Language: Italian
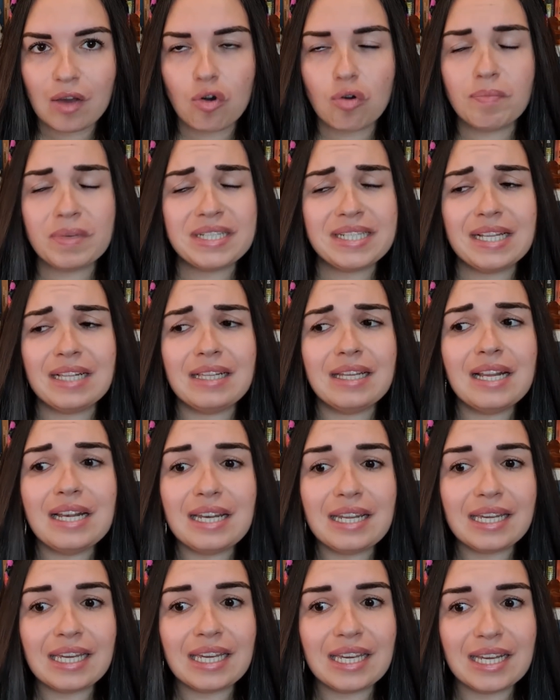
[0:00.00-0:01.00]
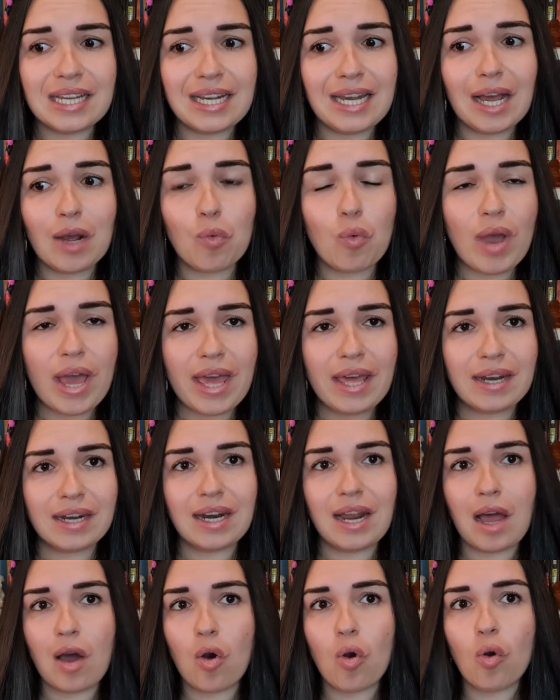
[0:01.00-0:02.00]
come se di lì la
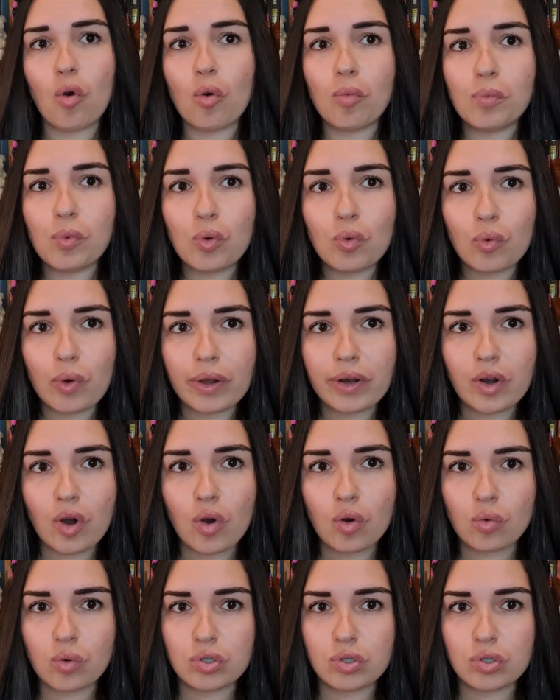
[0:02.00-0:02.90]
guerra o comunque no,